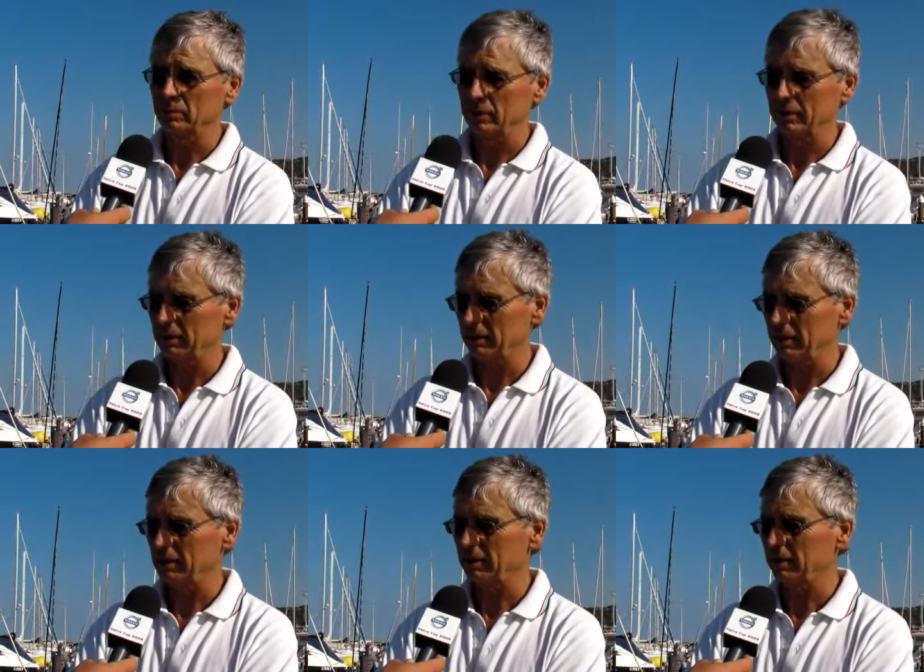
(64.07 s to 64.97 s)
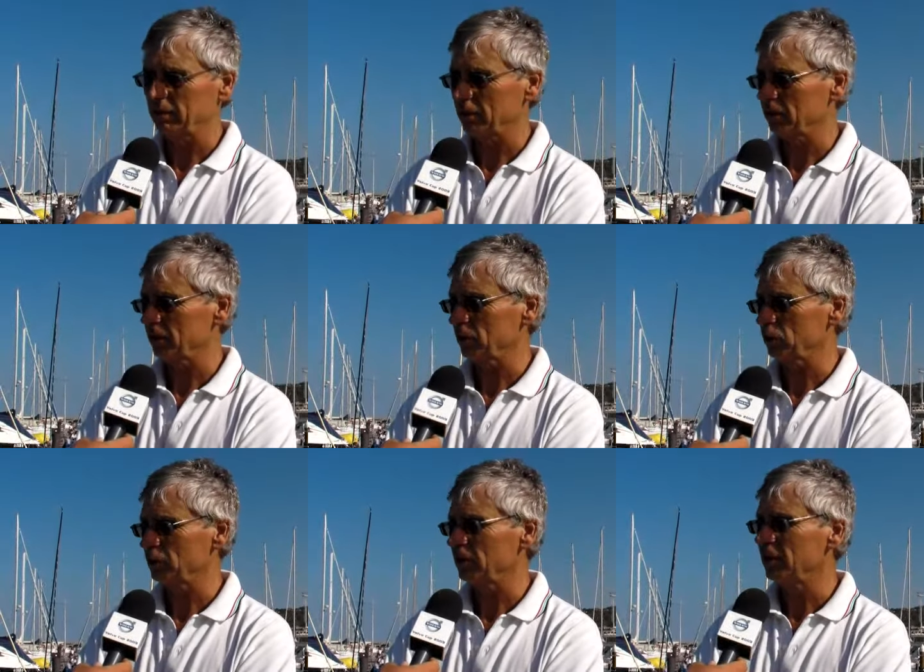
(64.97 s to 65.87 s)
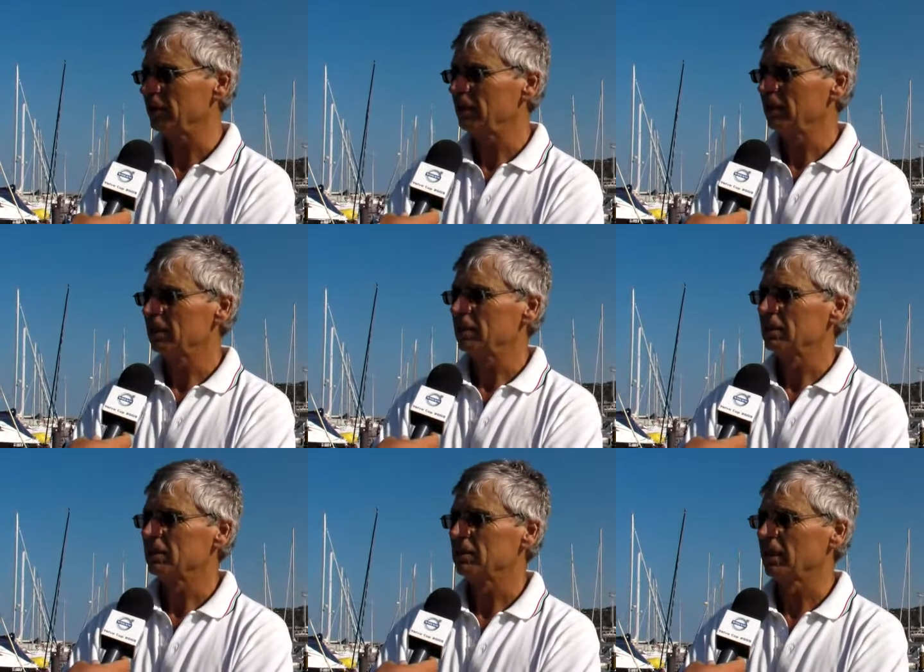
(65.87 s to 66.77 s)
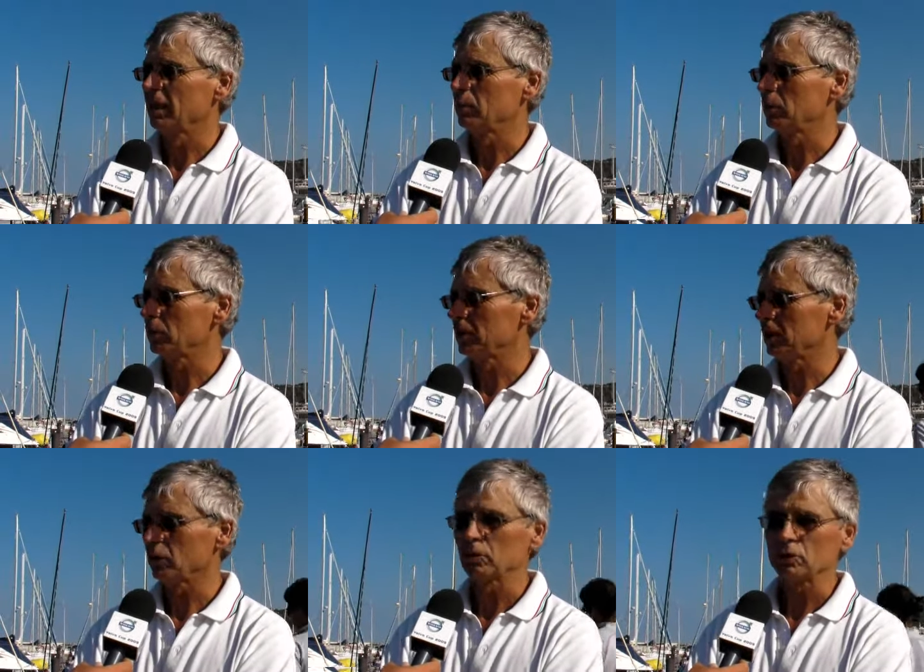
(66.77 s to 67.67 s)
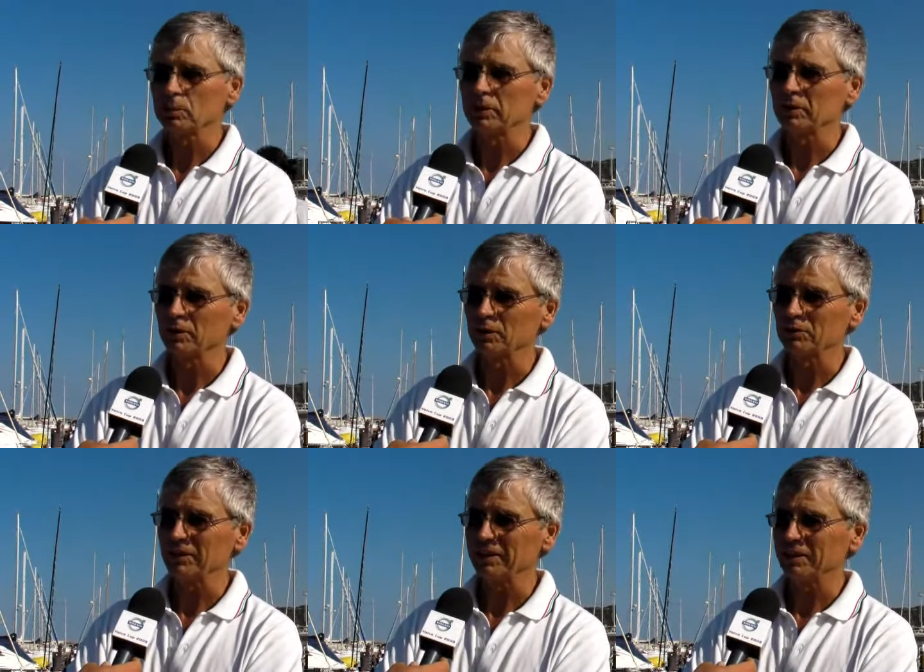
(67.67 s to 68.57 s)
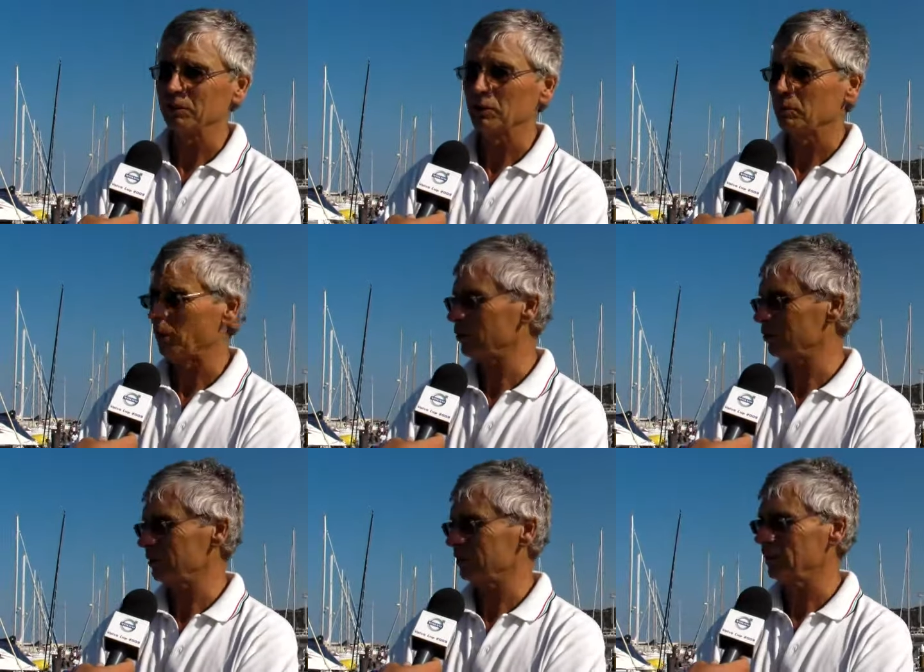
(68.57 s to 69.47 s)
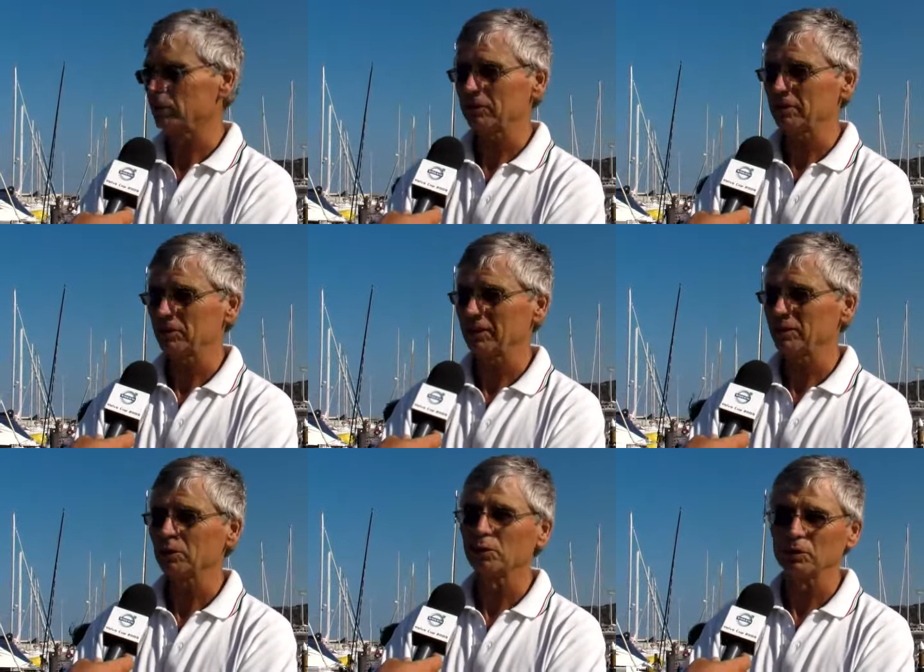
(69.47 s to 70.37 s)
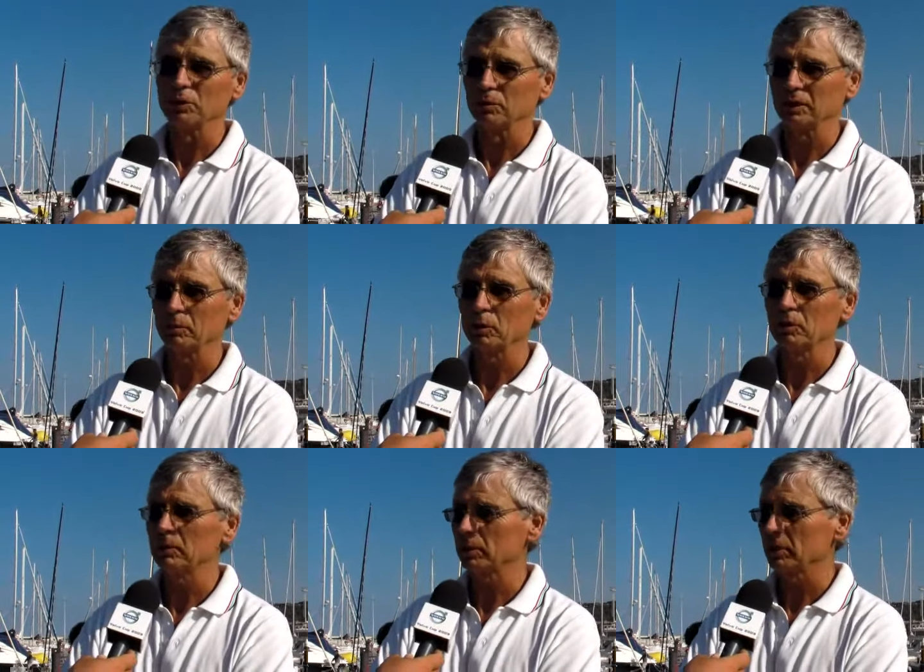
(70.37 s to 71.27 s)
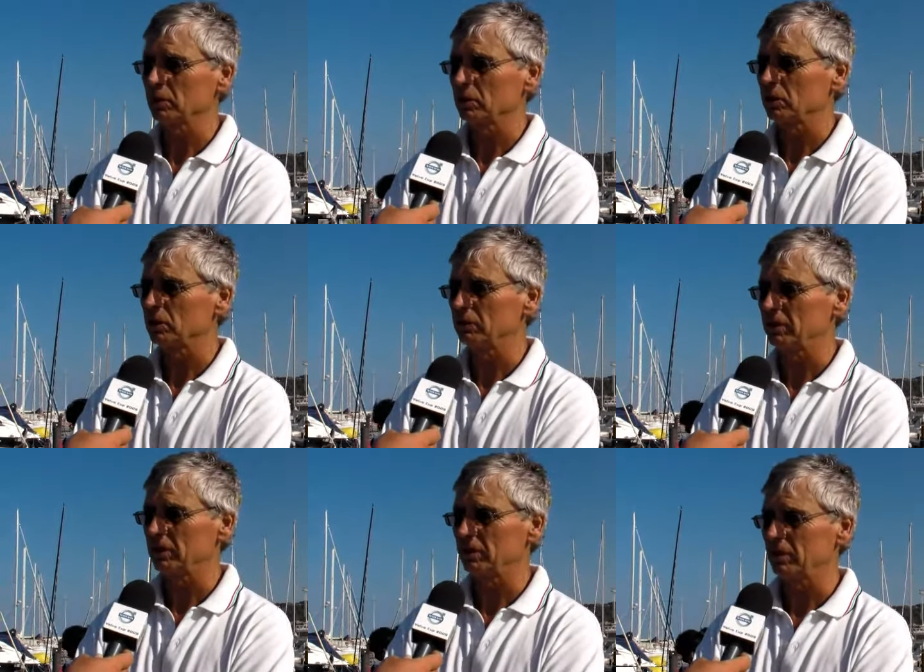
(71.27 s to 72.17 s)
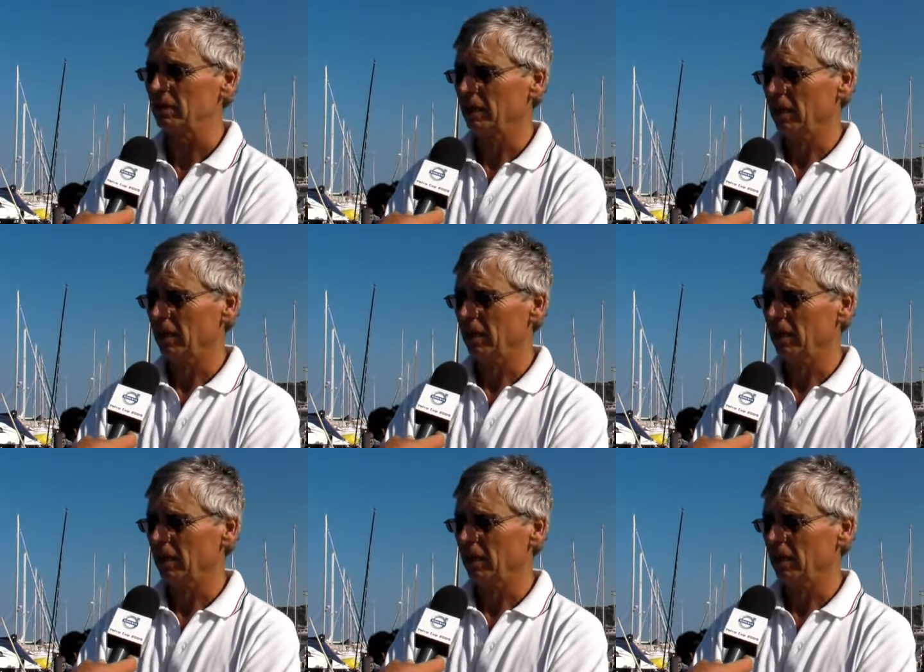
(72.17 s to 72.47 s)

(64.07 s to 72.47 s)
per, all'inizio della stagione siamo nel nostro piccolo fieri di quel poco che stiamo facendo, continueremo così perché sono convinto